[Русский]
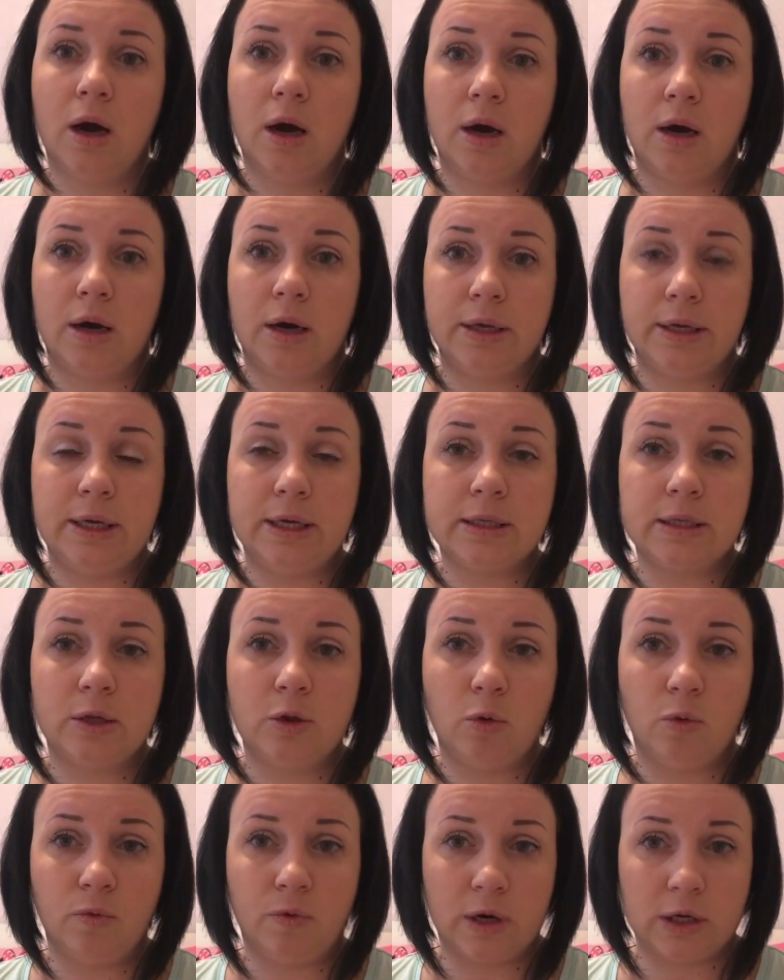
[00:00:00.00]
А,
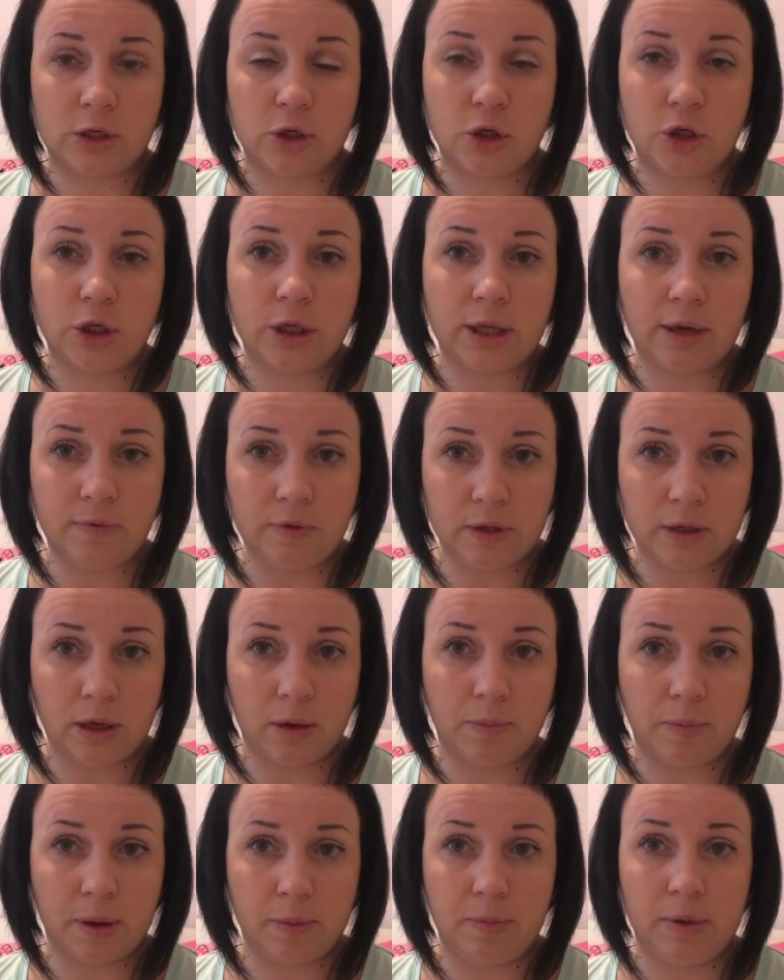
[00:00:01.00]
если у вас с
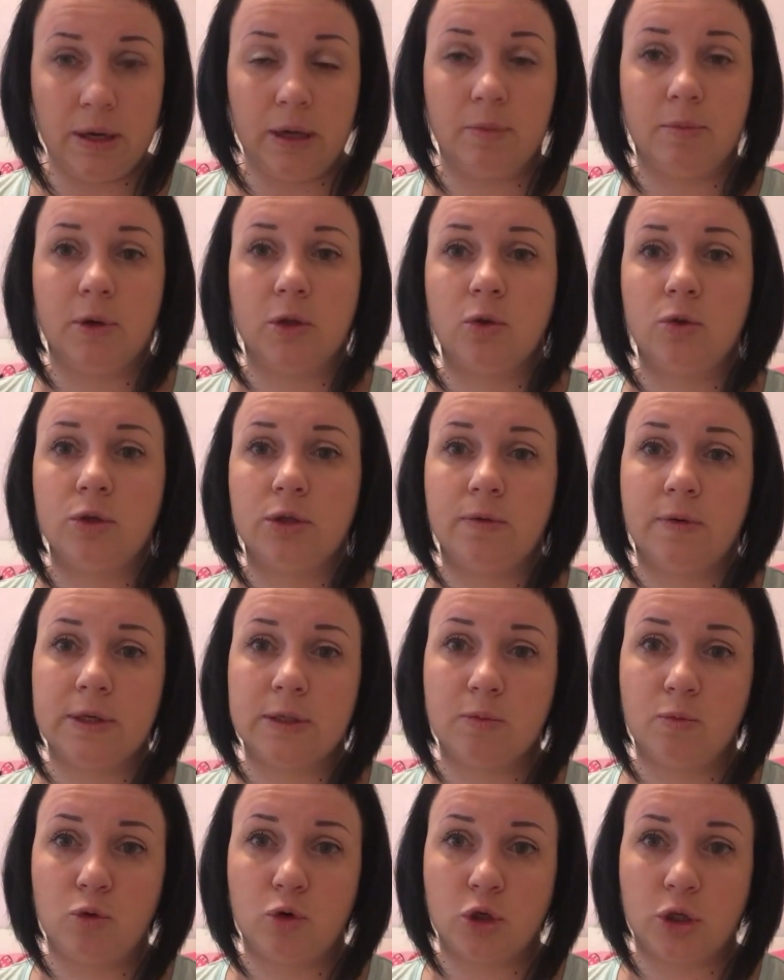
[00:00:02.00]
щитовидкой проблемы, то есть,
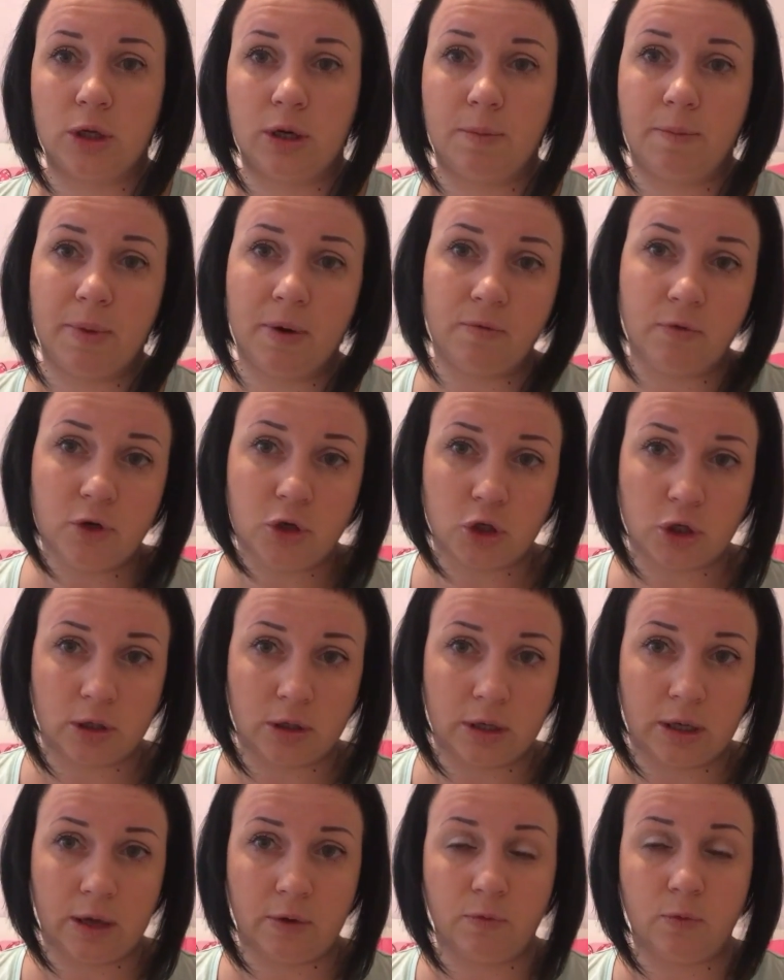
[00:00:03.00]
возможно,
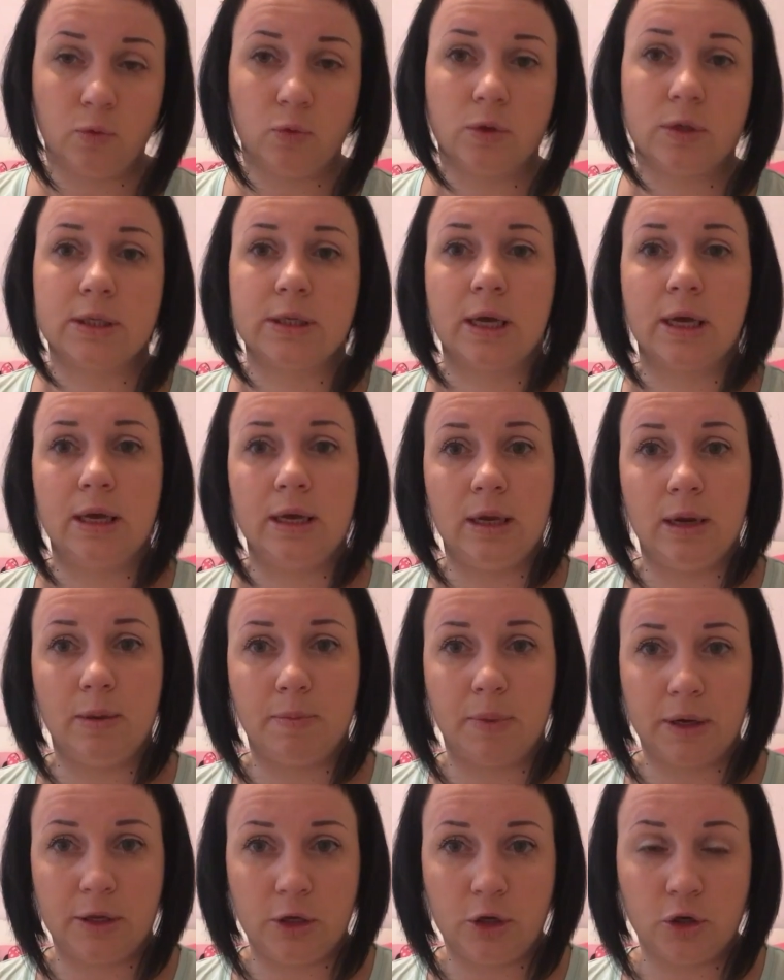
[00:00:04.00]
повышенная функция или
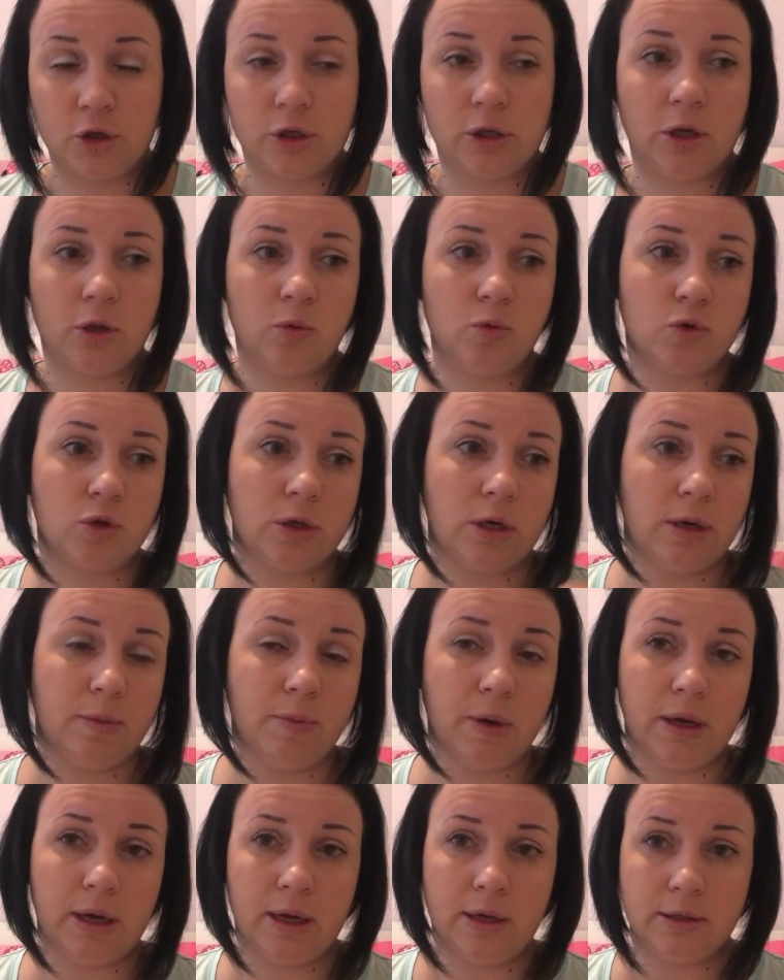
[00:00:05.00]
пониженная, нужно
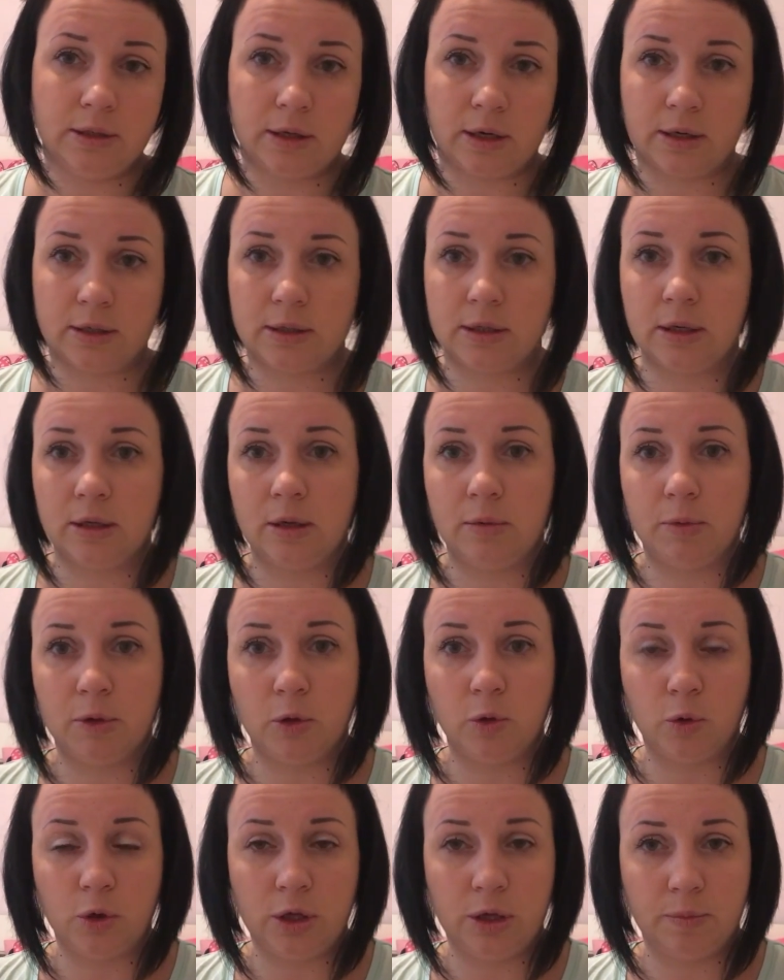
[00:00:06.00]
либо эльтироксин, либо
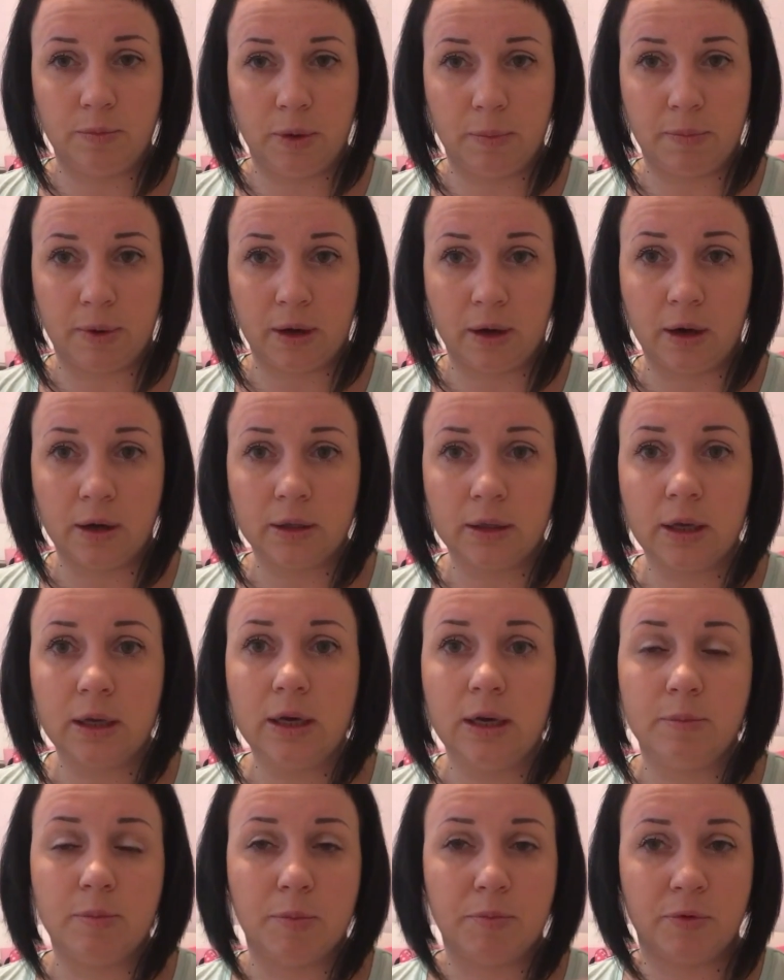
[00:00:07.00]
другие препараты,
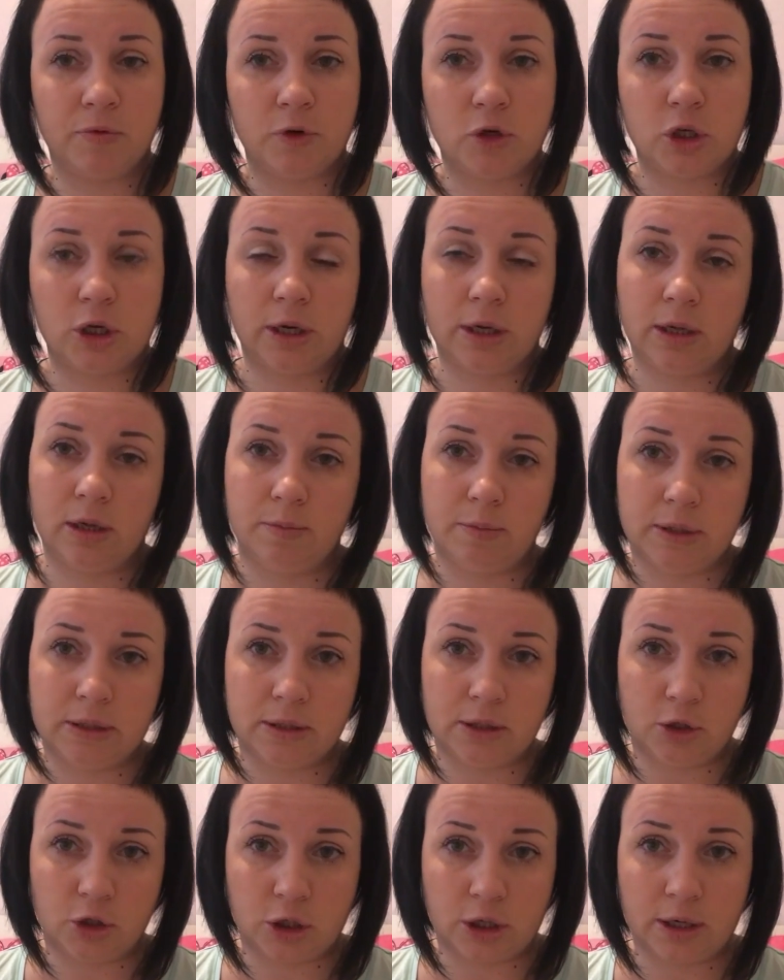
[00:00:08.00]
либо повышать, либо
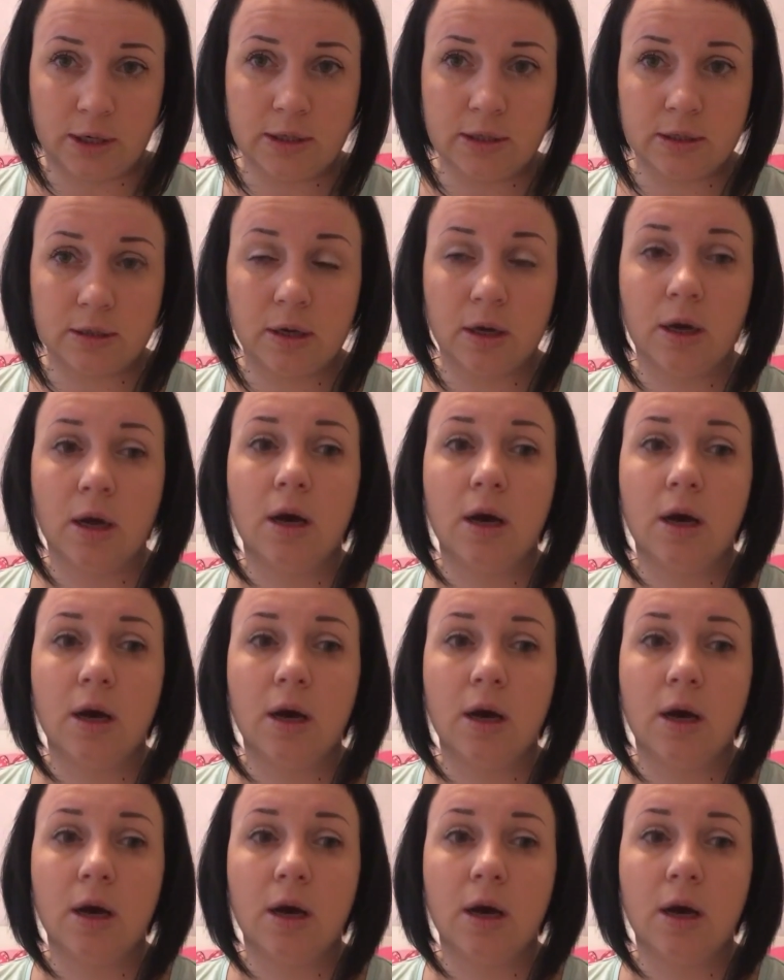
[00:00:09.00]
снижать.